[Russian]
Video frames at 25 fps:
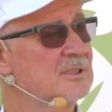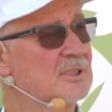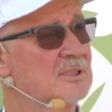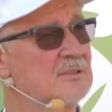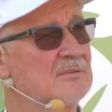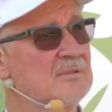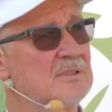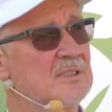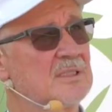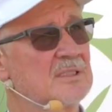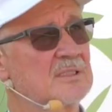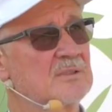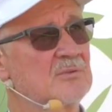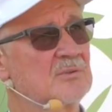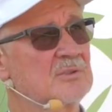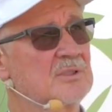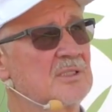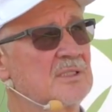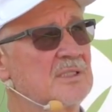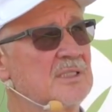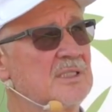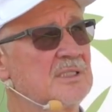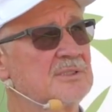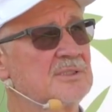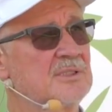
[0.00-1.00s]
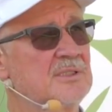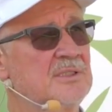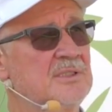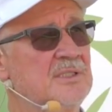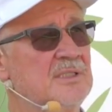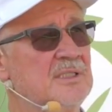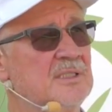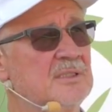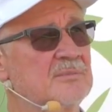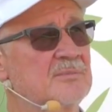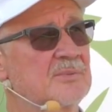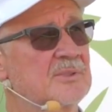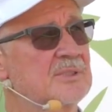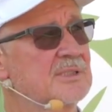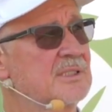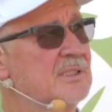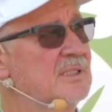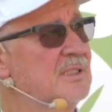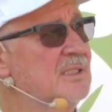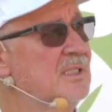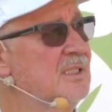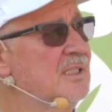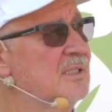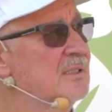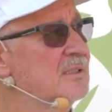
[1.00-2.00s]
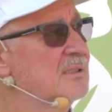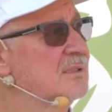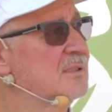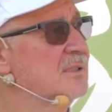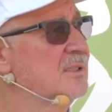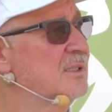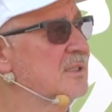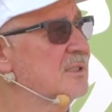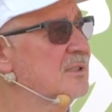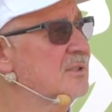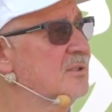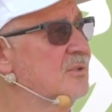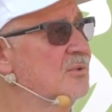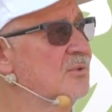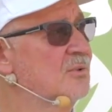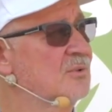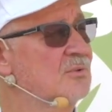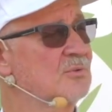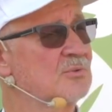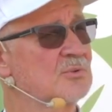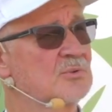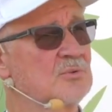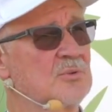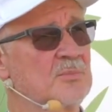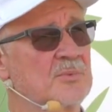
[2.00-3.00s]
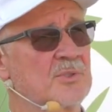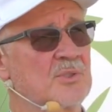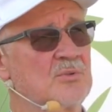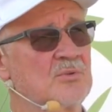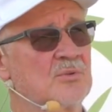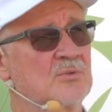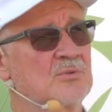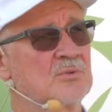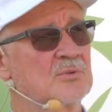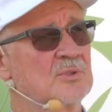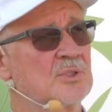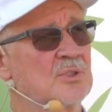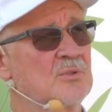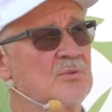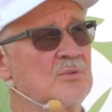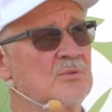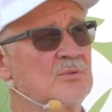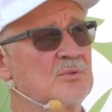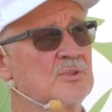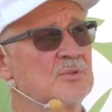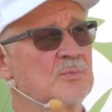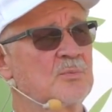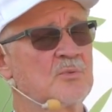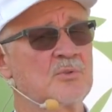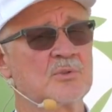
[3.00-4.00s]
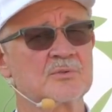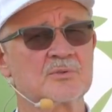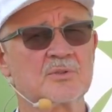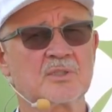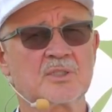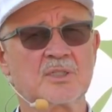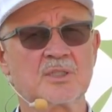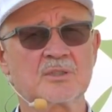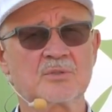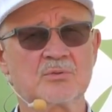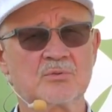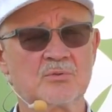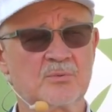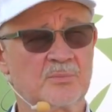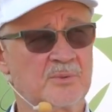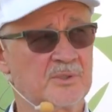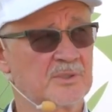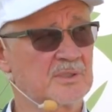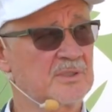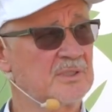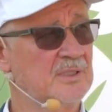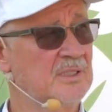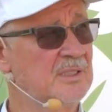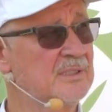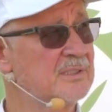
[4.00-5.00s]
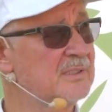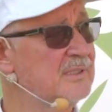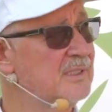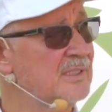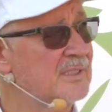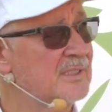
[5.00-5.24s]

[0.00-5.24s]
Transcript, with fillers: островах, вот как раз идея пришла сделать легкую, суперлегкую дорогу, используя колтюбинг. Это